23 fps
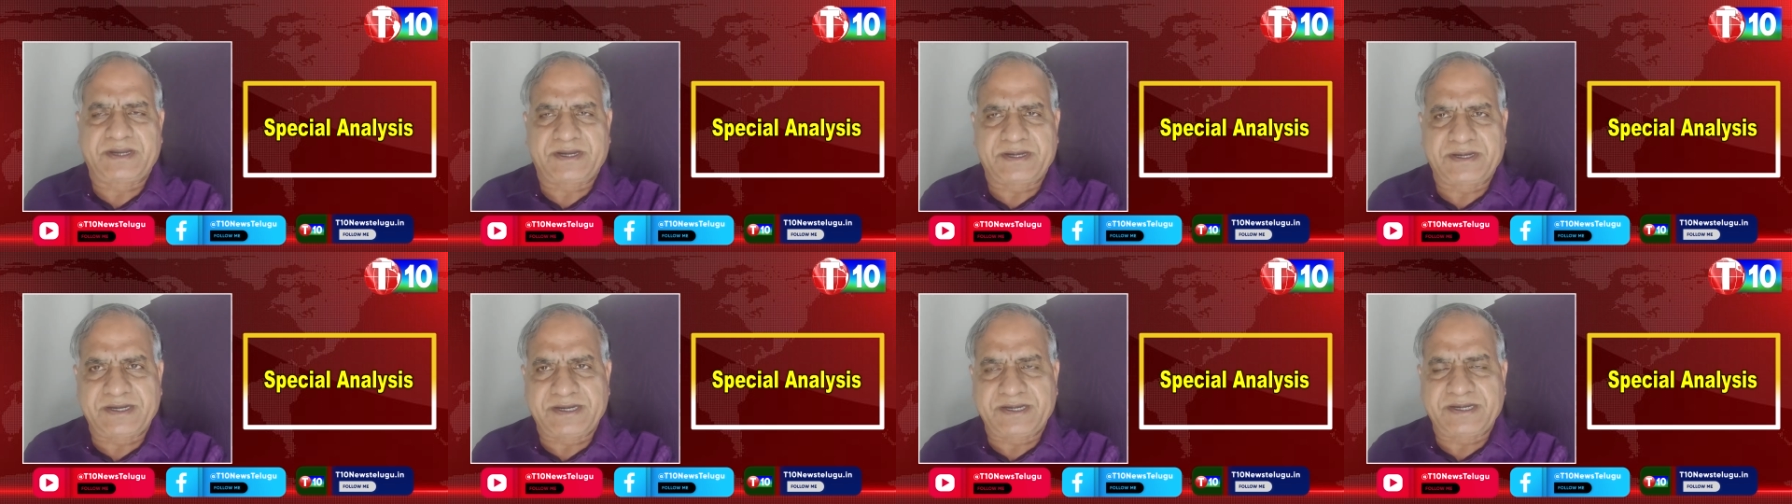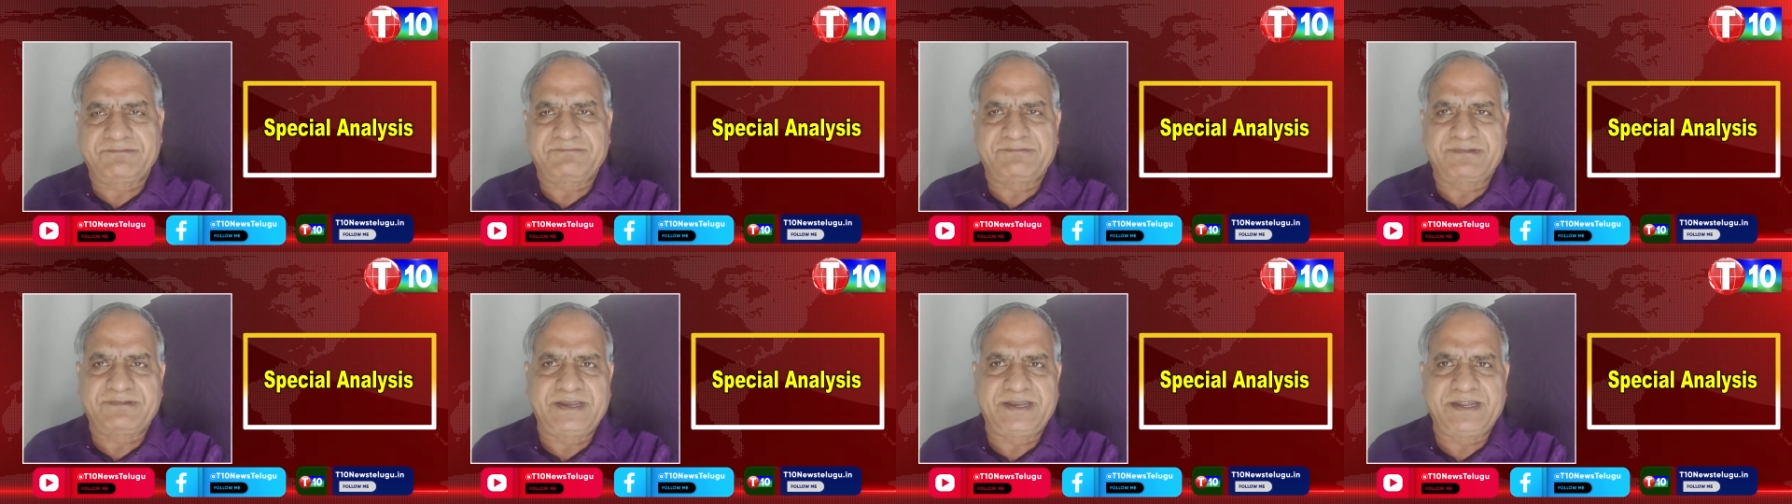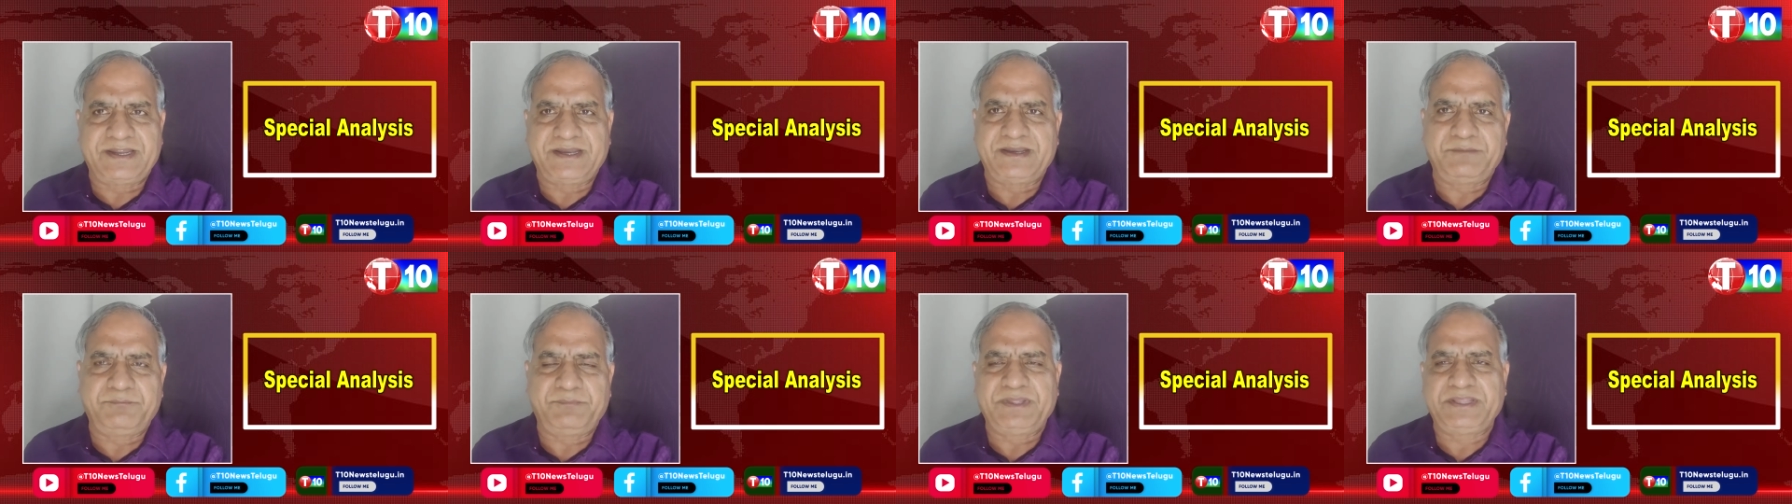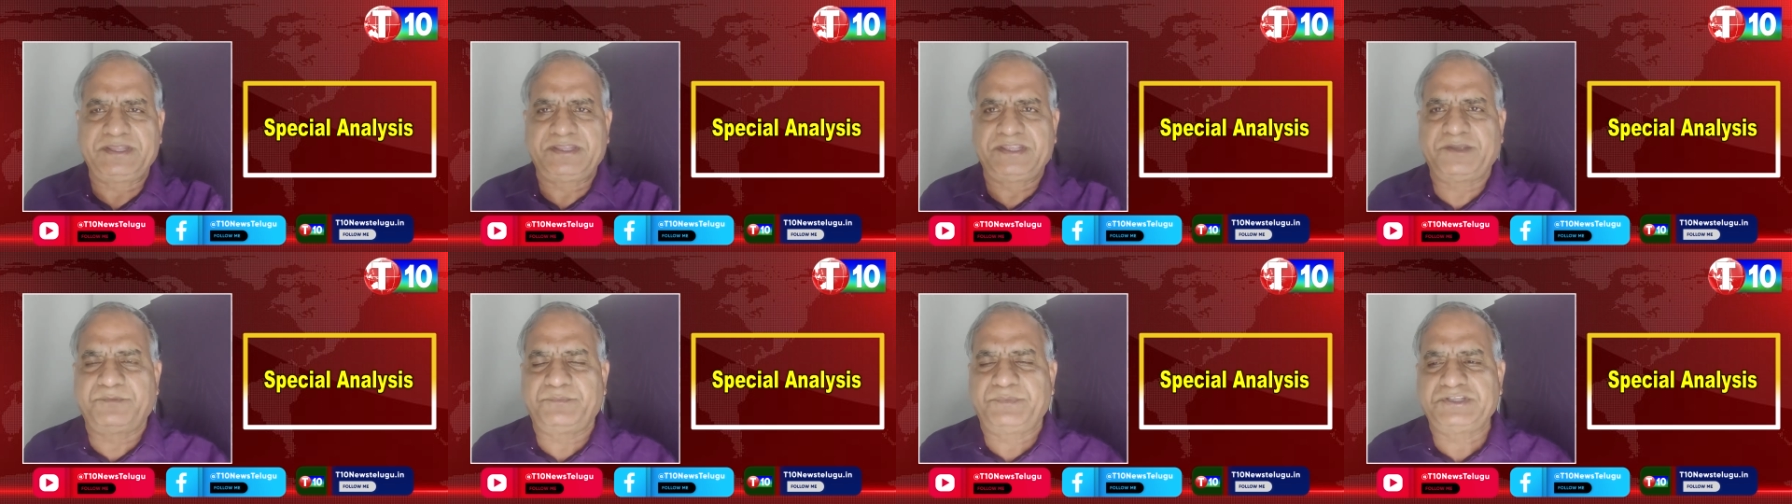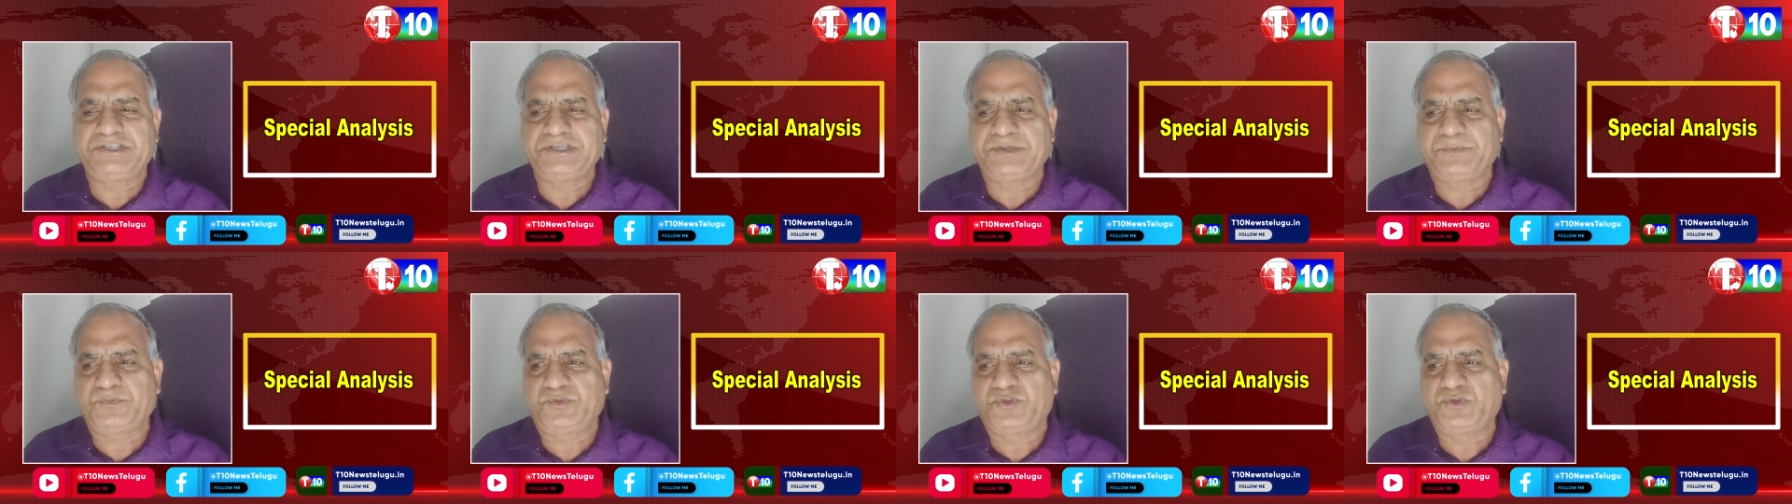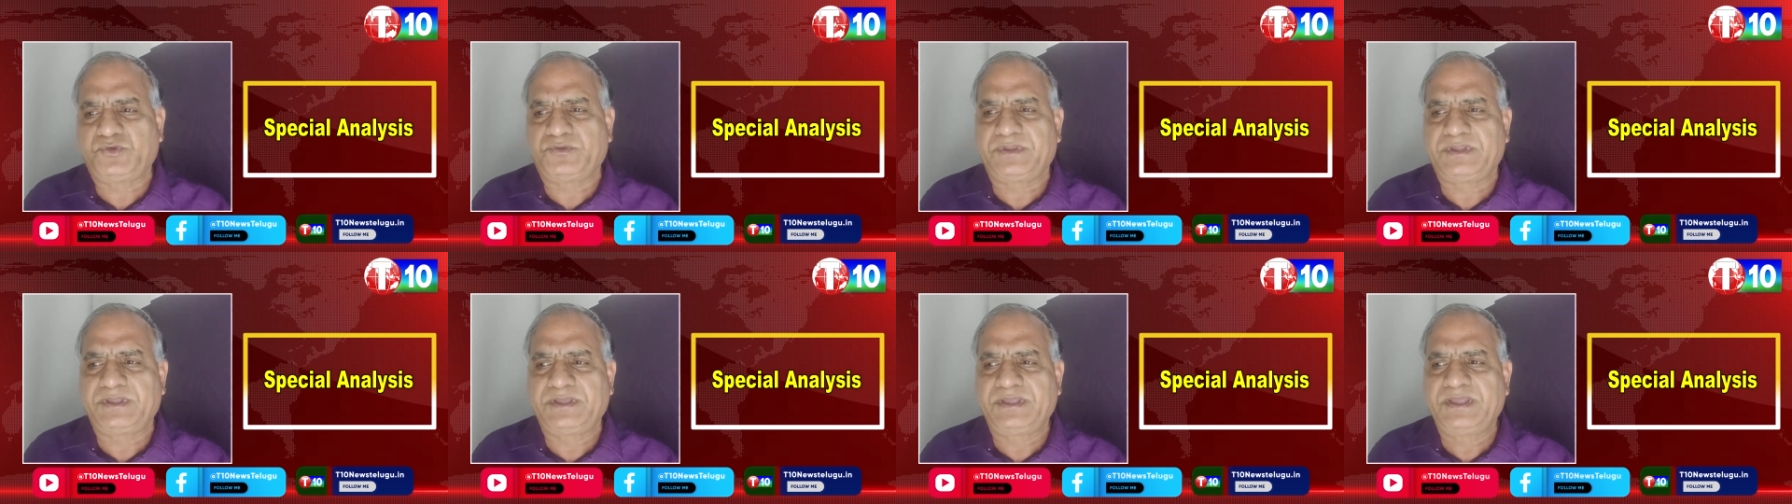అడగడం వల్లేనే బీజేపీ
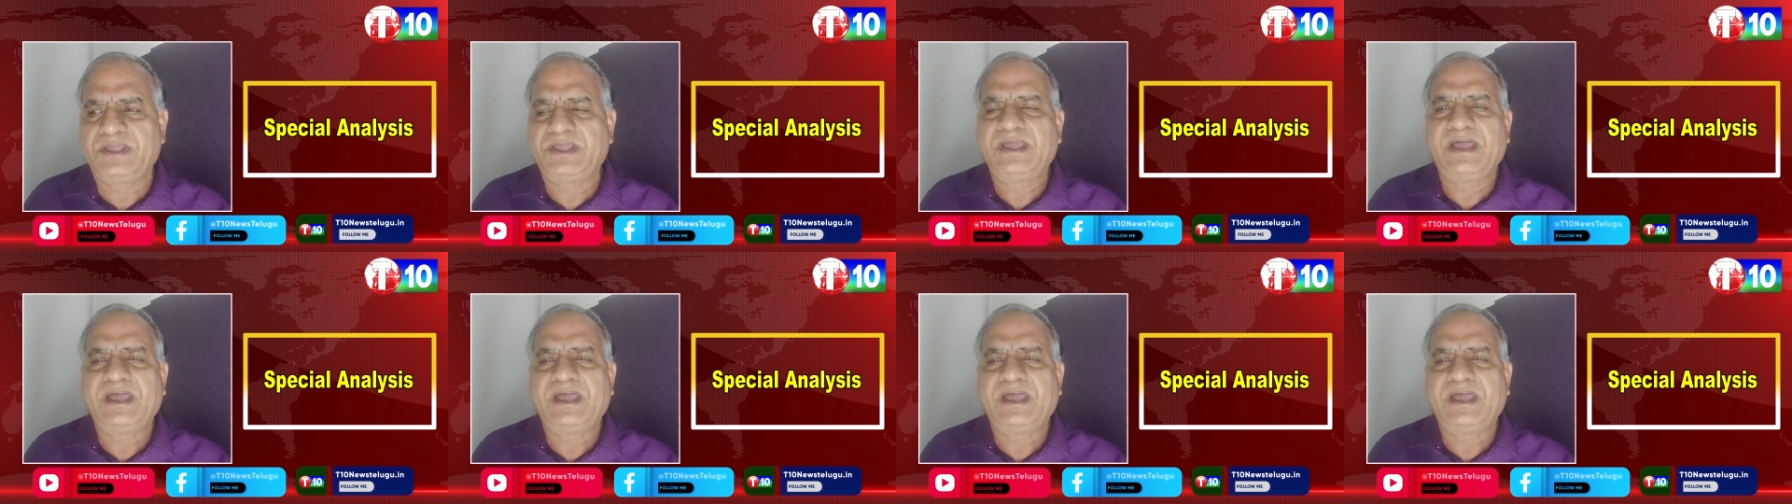చెప్తుంది